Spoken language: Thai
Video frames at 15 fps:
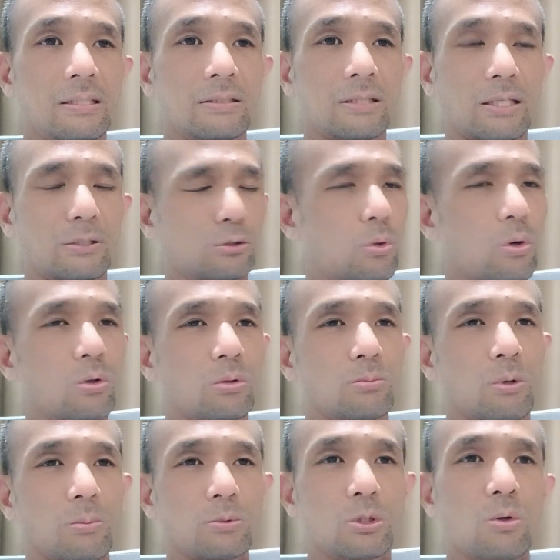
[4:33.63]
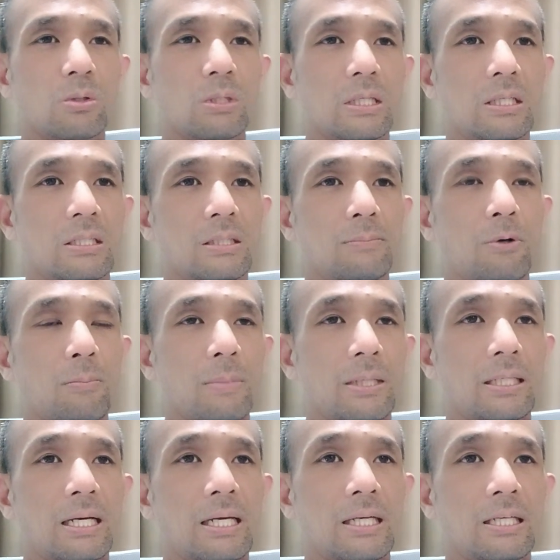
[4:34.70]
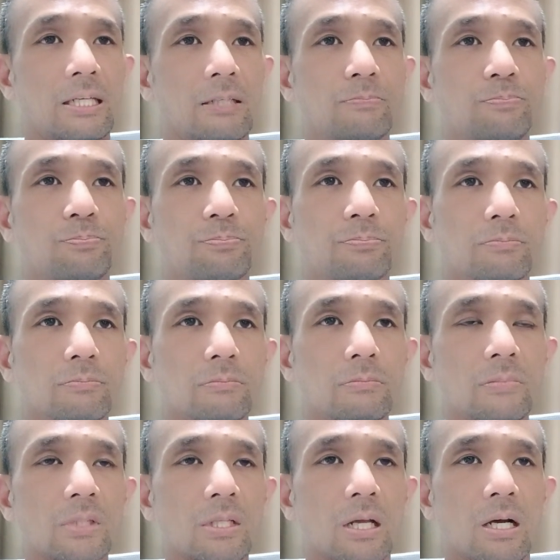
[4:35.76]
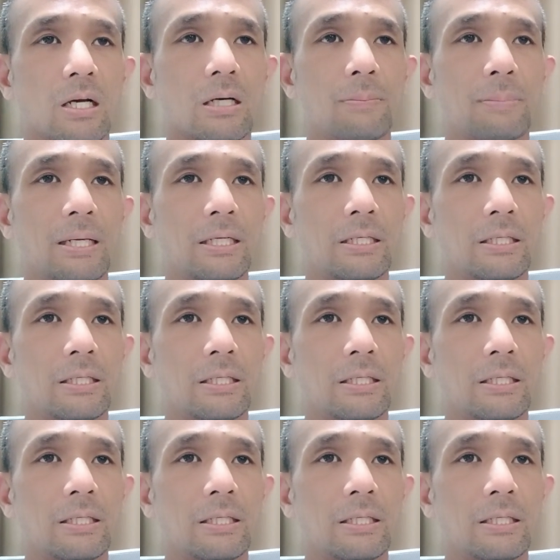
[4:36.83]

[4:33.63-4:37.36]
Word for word: แต่ช่วงผมโชคดีคือผมไม่ได้ไป